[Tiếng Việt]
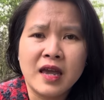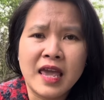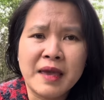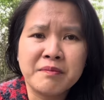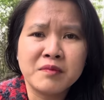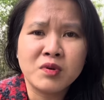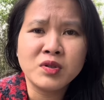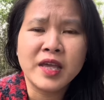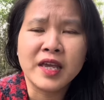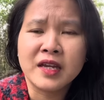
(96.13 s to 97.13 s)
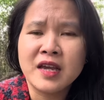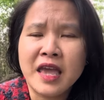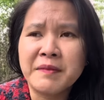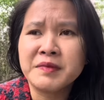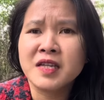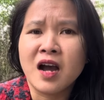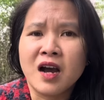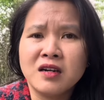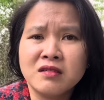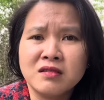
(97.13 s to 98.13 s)
em nói thiệt á em
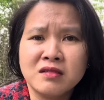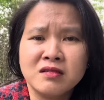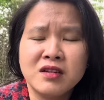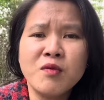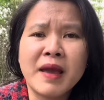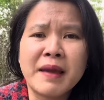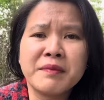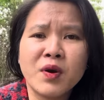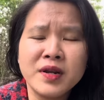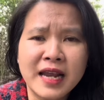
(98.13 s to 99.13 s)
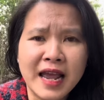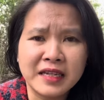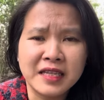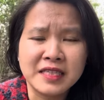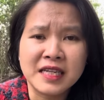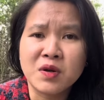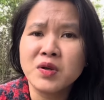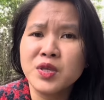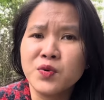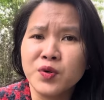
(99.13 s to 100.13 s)
sợ nếu mà em nói ra thì sẽ có
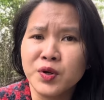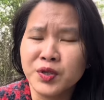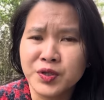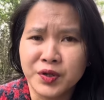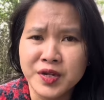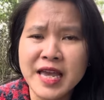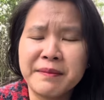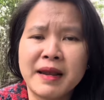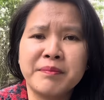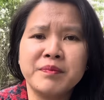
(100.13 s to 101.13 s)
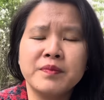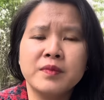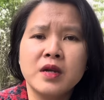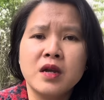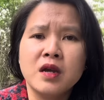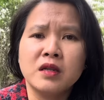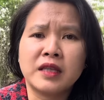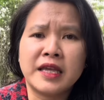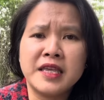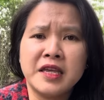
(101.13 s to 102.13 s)
nhiều người chửi em lắm
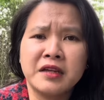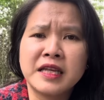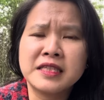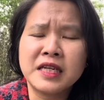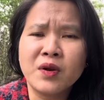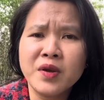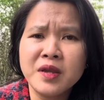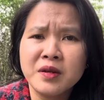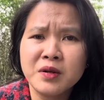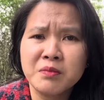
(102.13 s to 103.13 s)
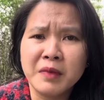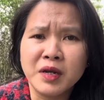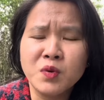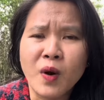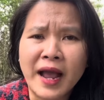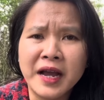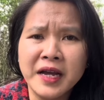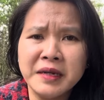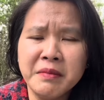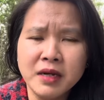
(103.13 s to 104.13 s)
tại vì người ta sẽ nói bệnh hoạn
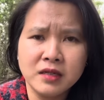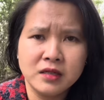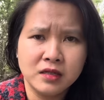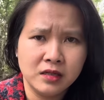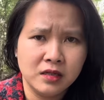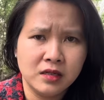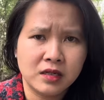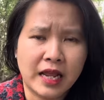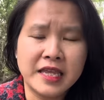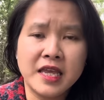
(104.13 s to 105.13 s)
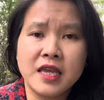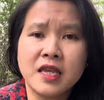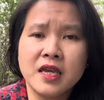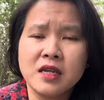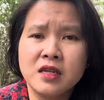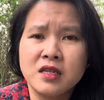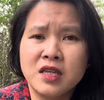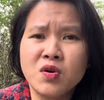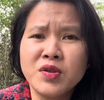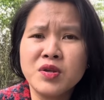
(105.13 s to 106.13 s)
hết mức tại vì á
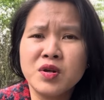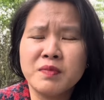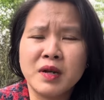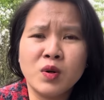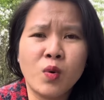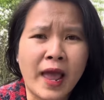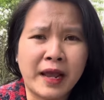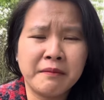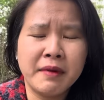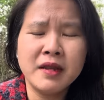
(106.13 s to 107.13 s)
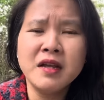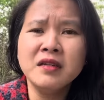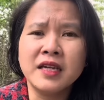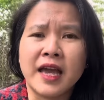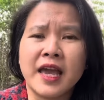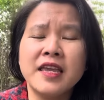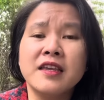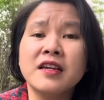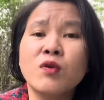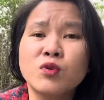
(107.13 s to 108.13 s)
chỉ có những người bệnh hoạn mới đứng kể
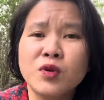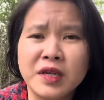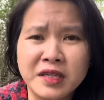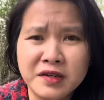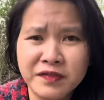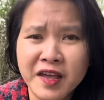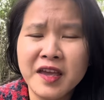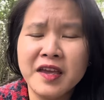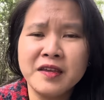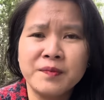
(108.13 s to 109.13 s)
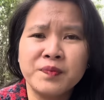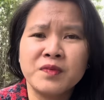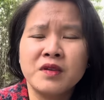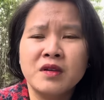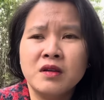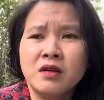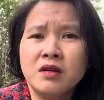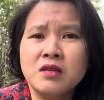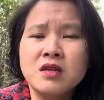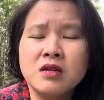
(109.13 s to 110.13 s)
những câu chuyện như thế
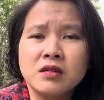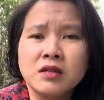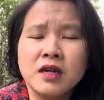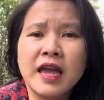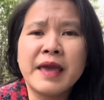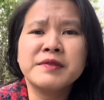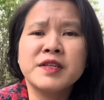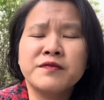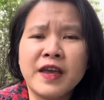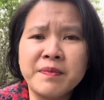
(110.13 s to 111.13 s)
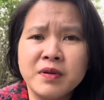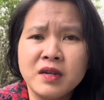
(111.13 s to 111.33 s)
nhưng em xin phép